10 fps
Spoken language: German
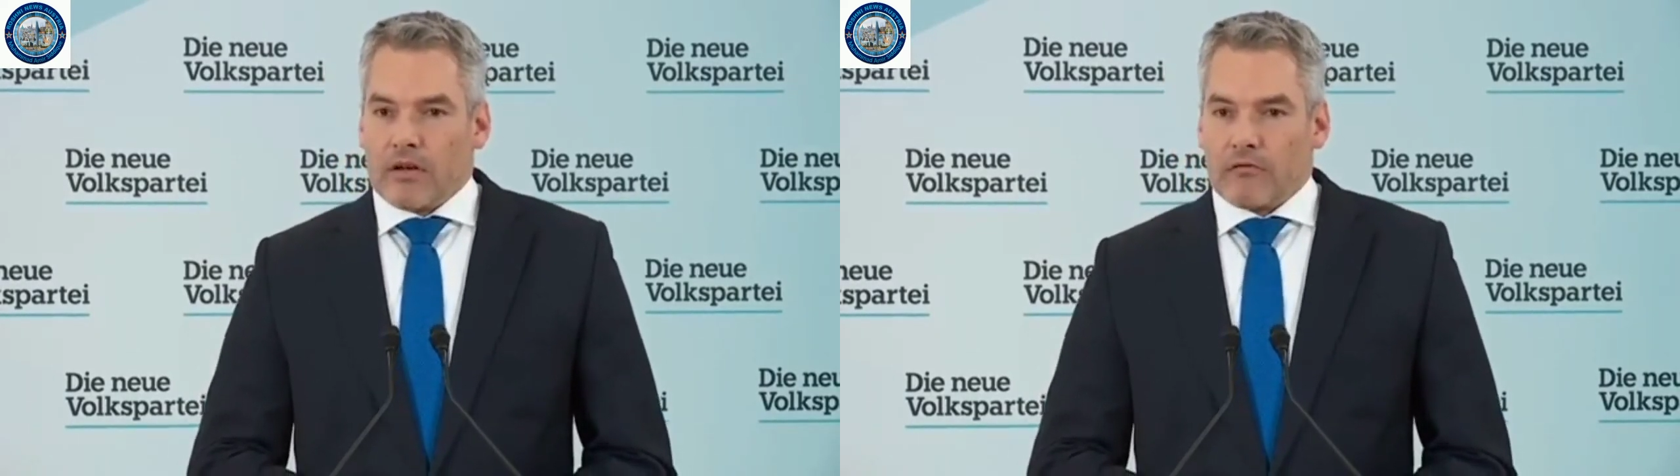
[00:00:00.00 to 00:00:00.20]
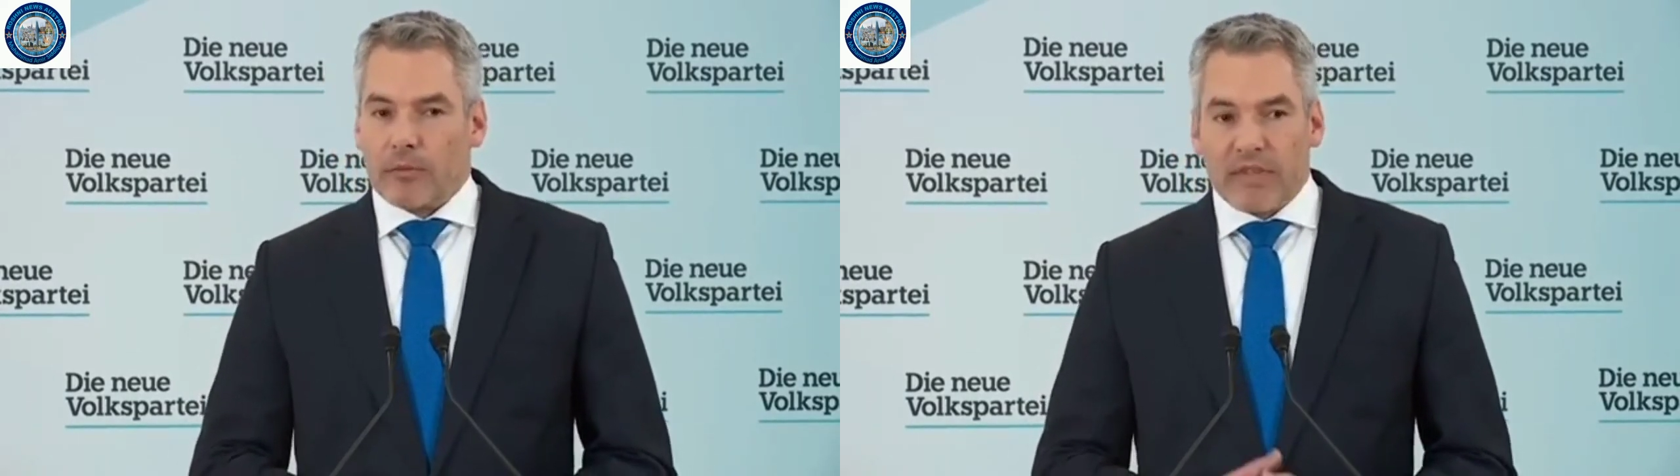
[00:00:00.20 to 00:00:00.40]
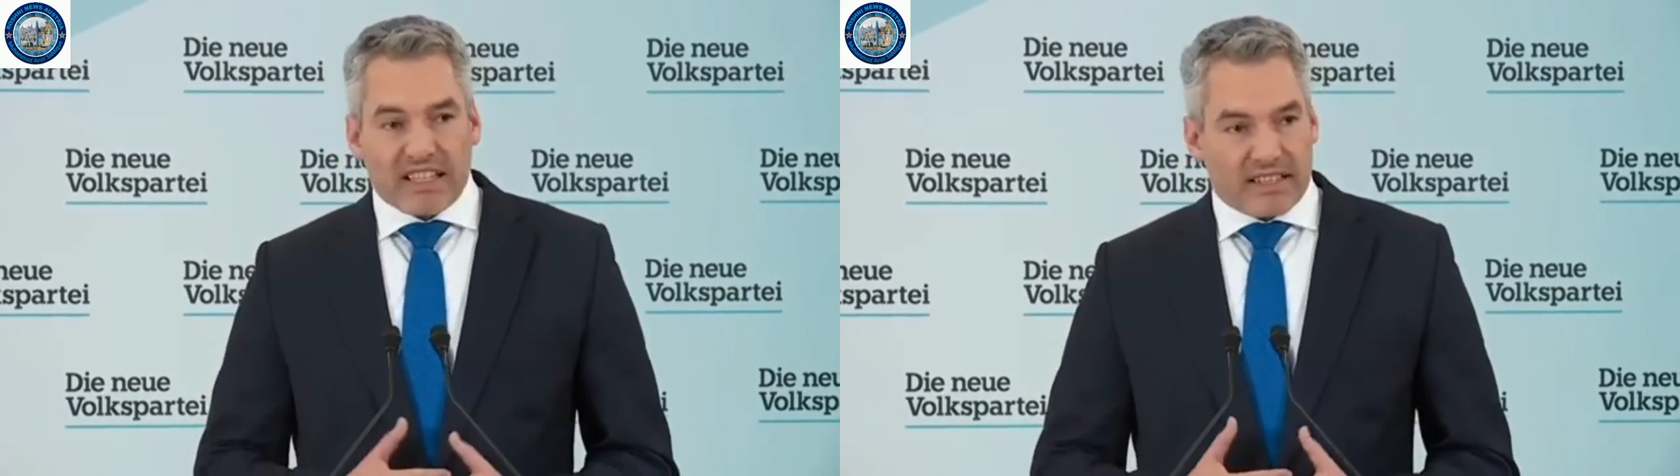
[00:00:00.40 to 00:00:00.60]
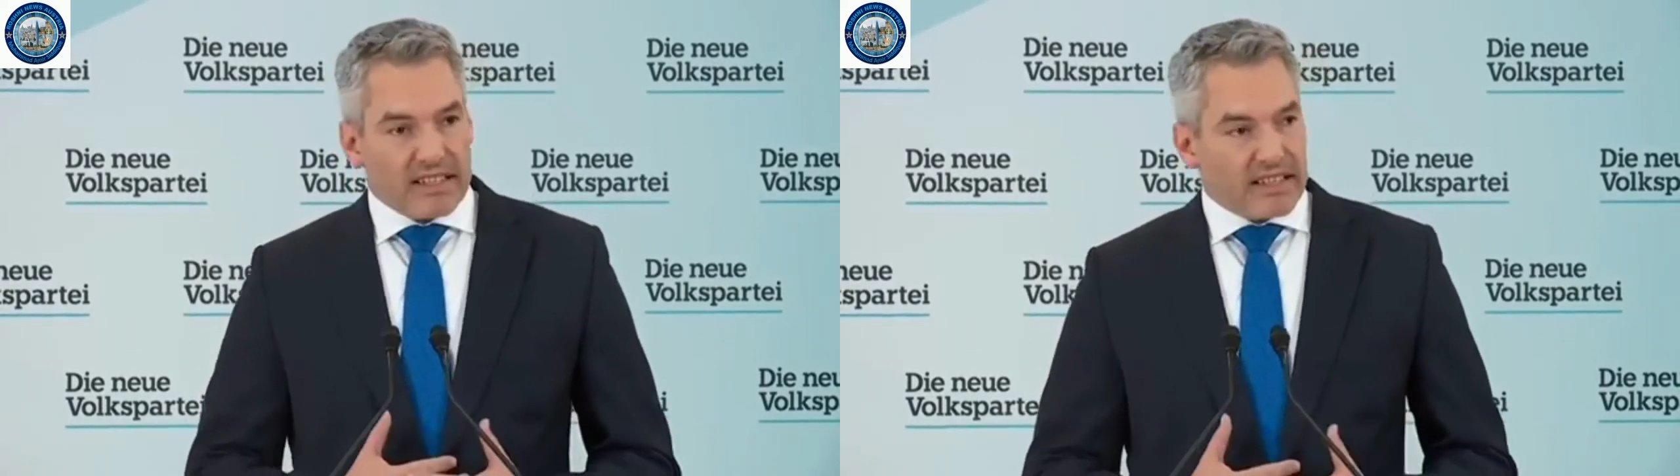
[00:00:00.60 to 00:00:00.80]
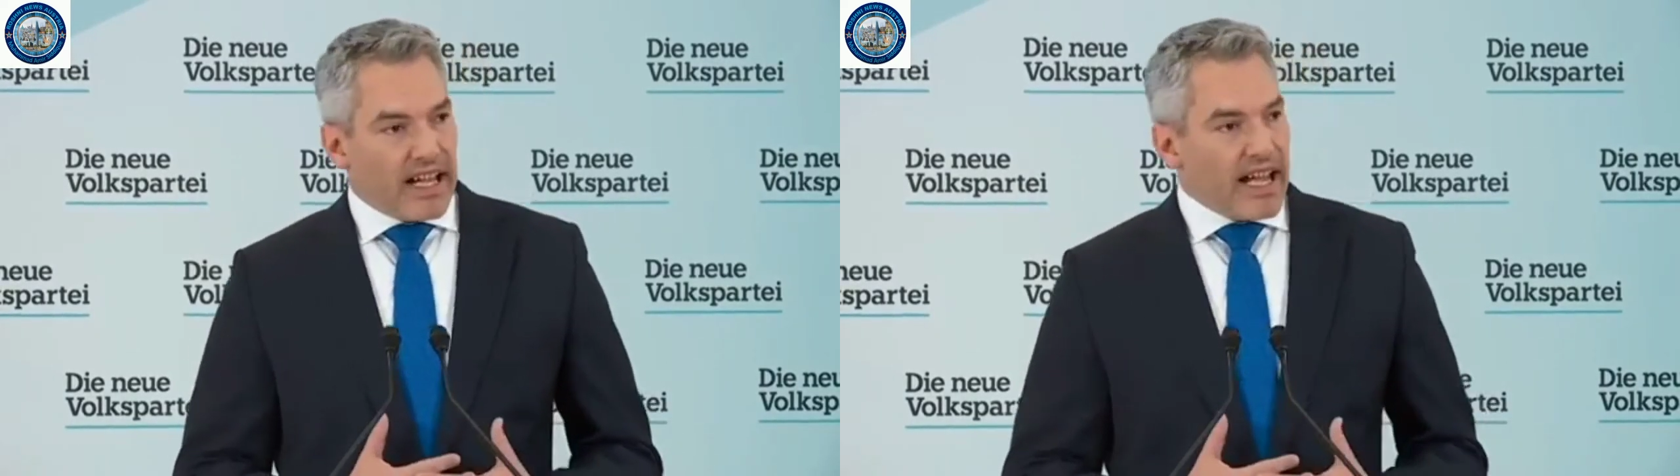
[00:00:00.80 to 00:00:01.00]
Für mich
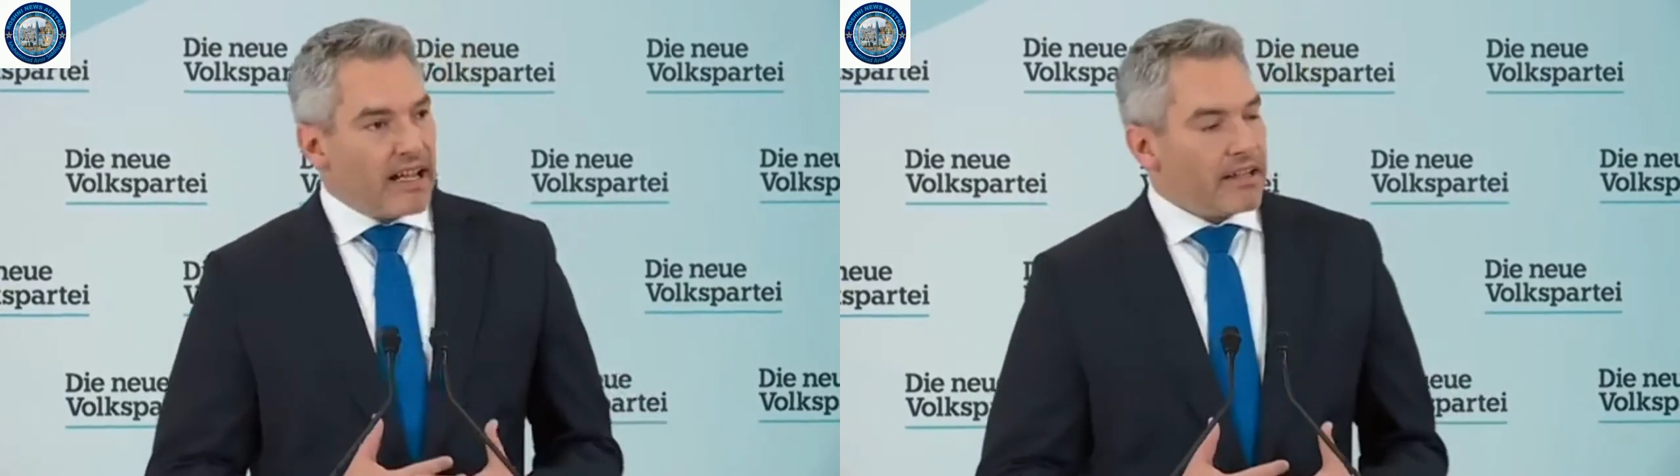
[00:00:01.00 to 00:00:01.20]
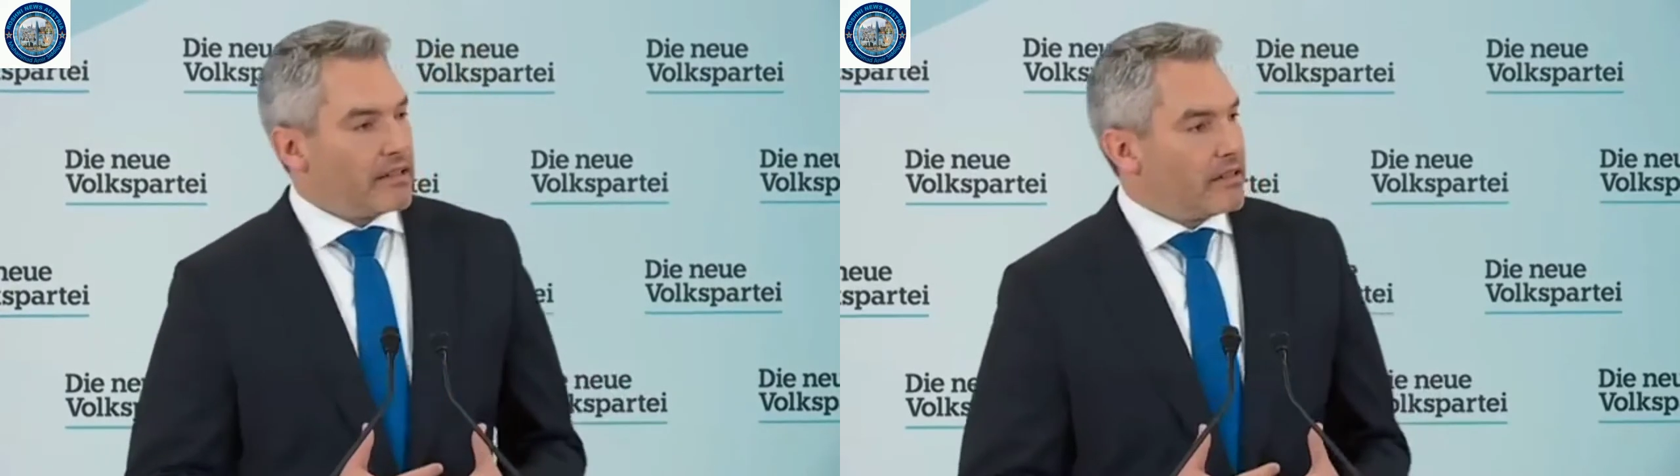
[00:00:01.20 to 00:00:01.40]
sind drei